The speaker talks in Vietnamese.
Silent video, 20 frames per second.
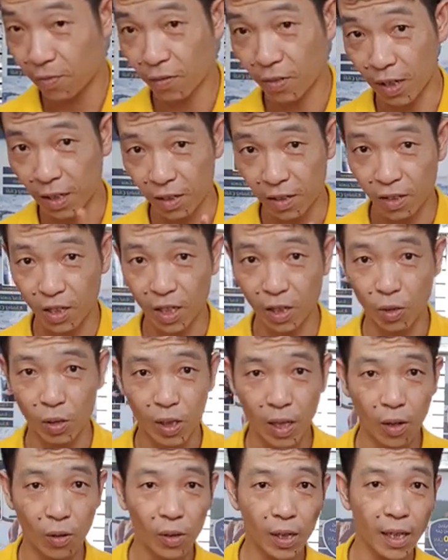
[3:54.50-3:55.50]
phải chiều
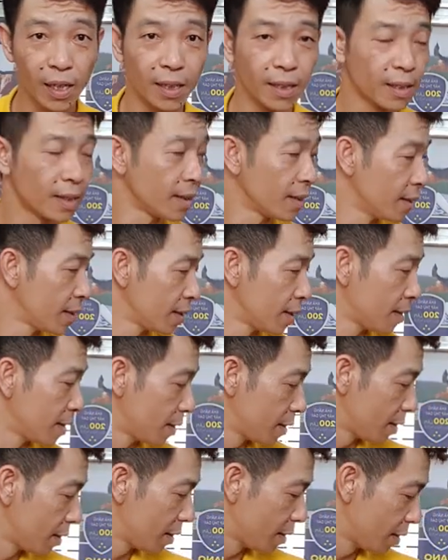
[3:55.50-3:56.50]
cháu đấy.
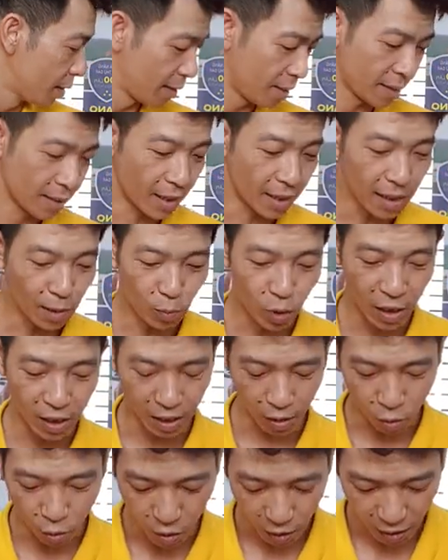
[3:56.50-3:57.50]
Đấy, bọn
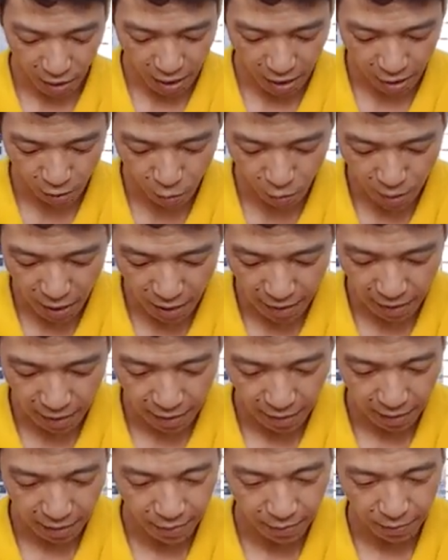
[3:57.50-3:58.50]
trẻ con nó đang không biết.
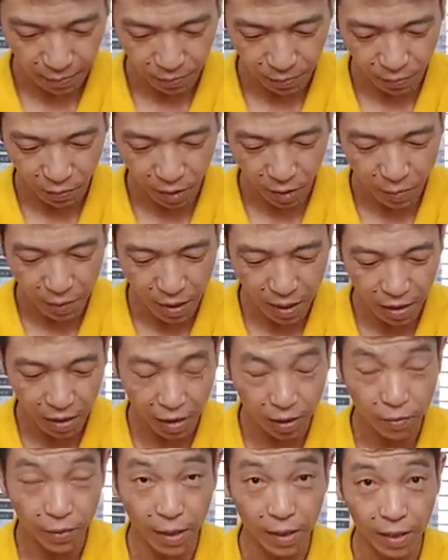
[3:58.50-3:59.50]
Nó biết là
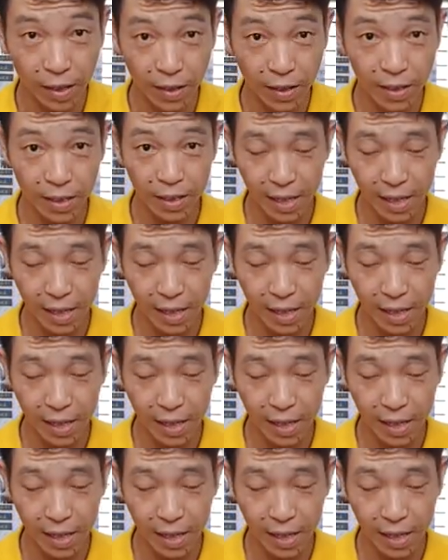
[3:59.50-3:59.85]
nó vào đây nó